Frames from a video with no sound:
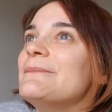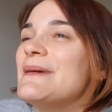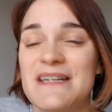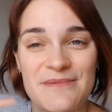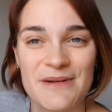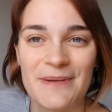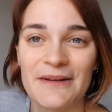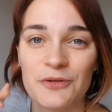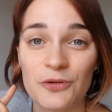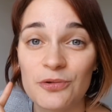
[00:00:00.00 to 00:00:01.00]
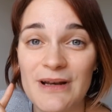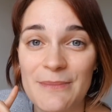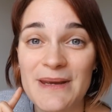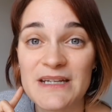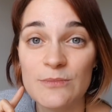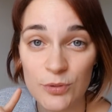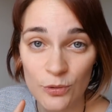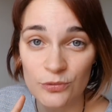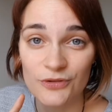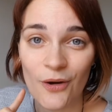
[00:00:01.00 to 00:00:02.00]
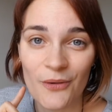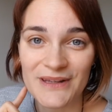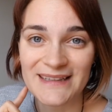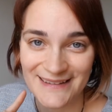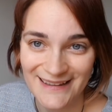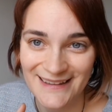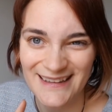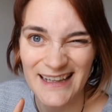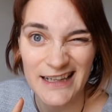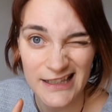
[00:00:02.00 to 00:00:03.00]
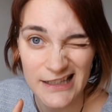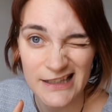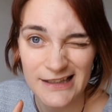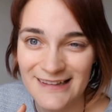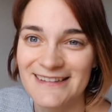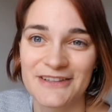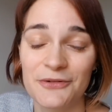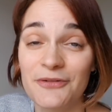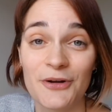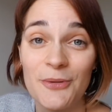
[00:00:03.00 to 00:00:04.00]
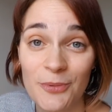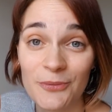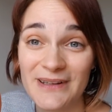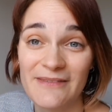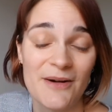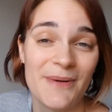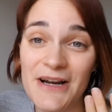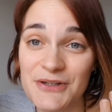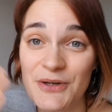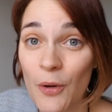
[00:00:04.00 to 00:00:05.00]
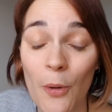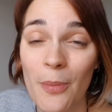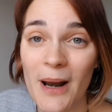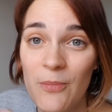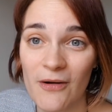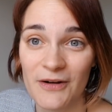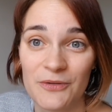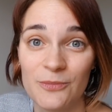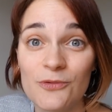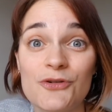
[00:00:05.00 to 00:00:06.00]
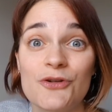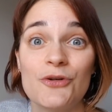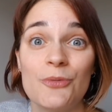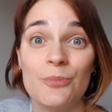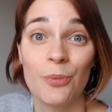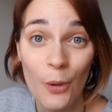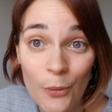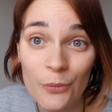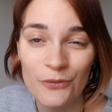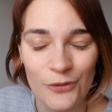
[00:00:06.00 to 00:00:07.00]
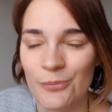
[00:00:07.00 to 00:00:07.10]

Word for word: Mais j'aimais pas surtout les mèches blondes en été. Je trouve que le blond ça va pas, je suis trop pâle pour avoir du blond, je ne bronze